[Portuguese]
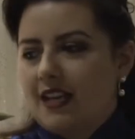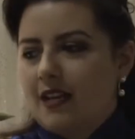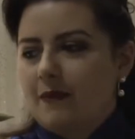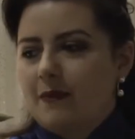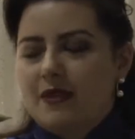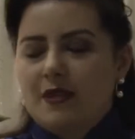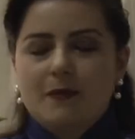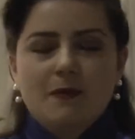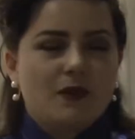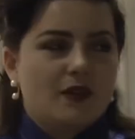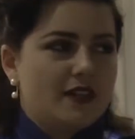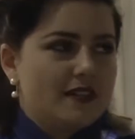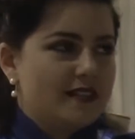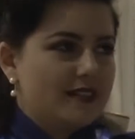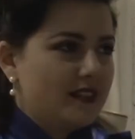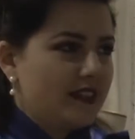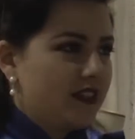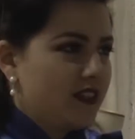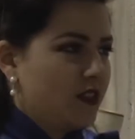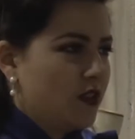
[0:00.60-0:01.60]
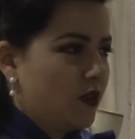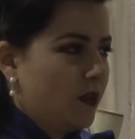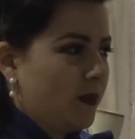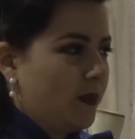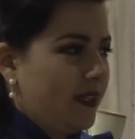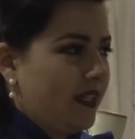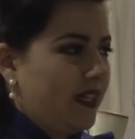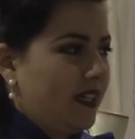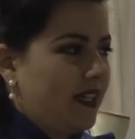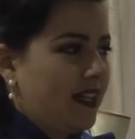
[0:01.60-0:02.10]
minha mostra
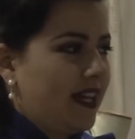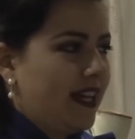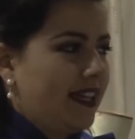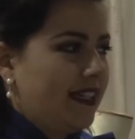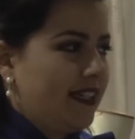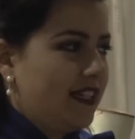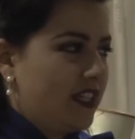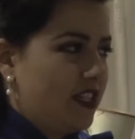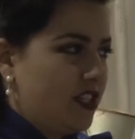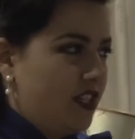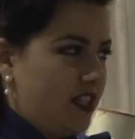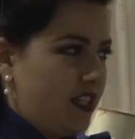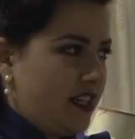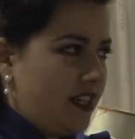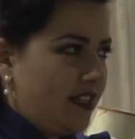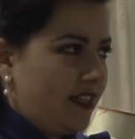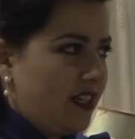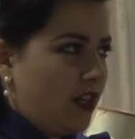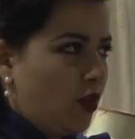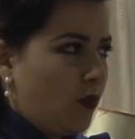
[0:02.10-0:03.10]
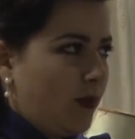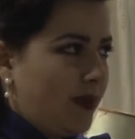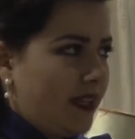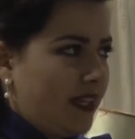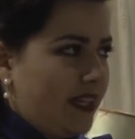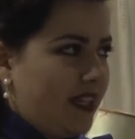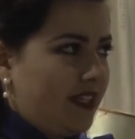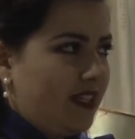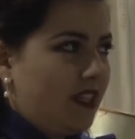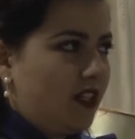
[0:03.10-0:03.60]
sobre a energia da
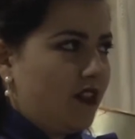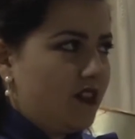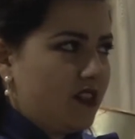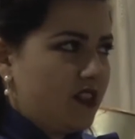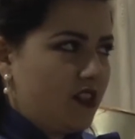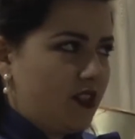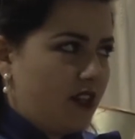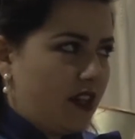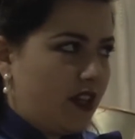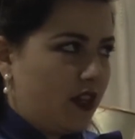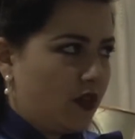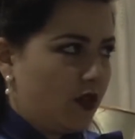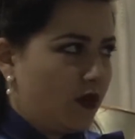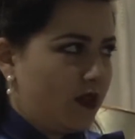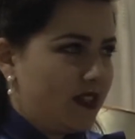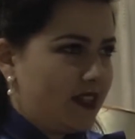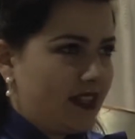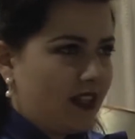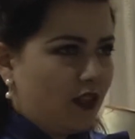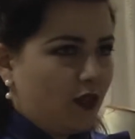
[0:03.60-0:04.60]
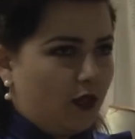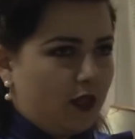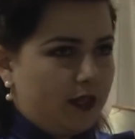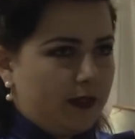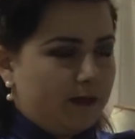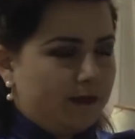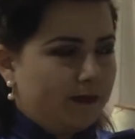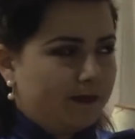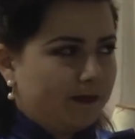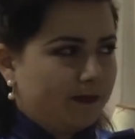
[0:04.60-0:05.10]
Romaria da Nossa Senhora
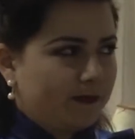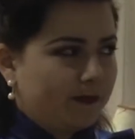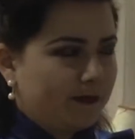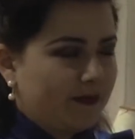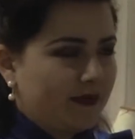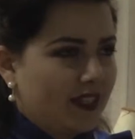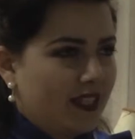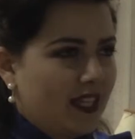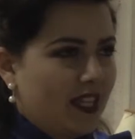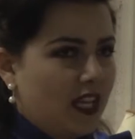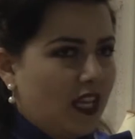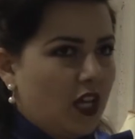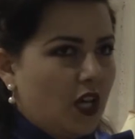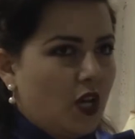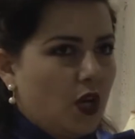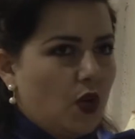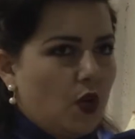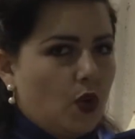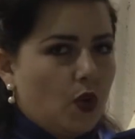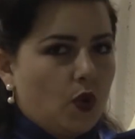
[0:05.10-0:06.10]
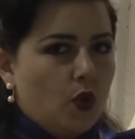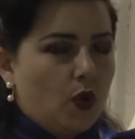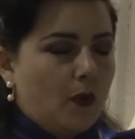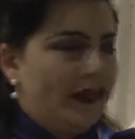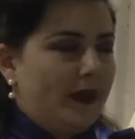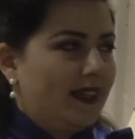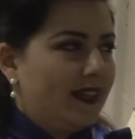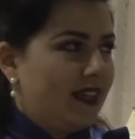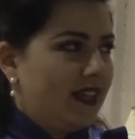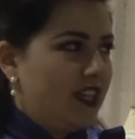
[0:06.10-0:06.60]
Conquistadora. O
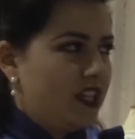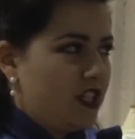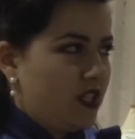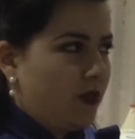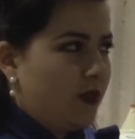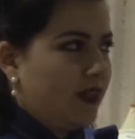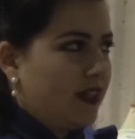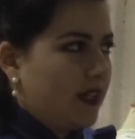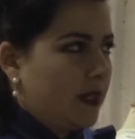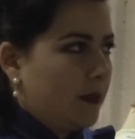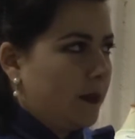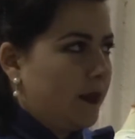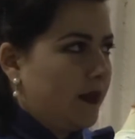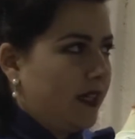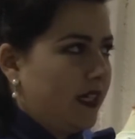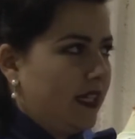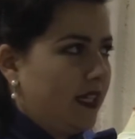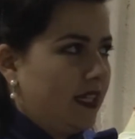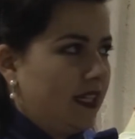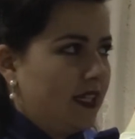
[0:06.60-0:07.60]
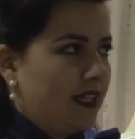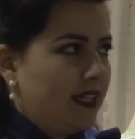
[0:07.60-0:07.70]
homem da região da campanha,